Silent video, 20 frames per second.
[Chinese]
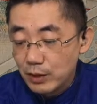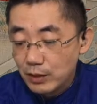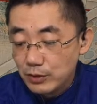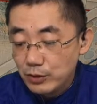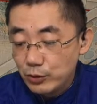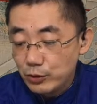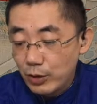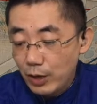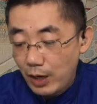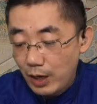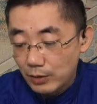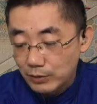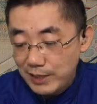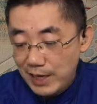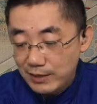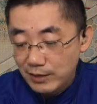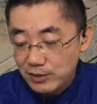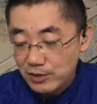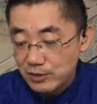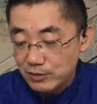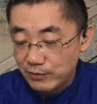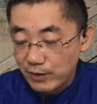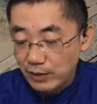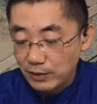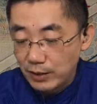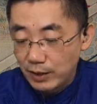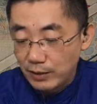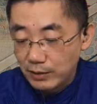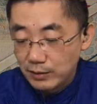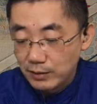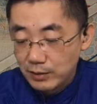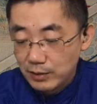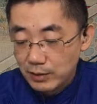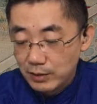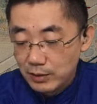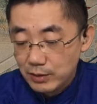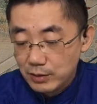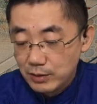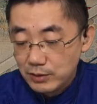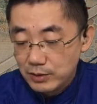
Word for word: 就有好大的指望了。”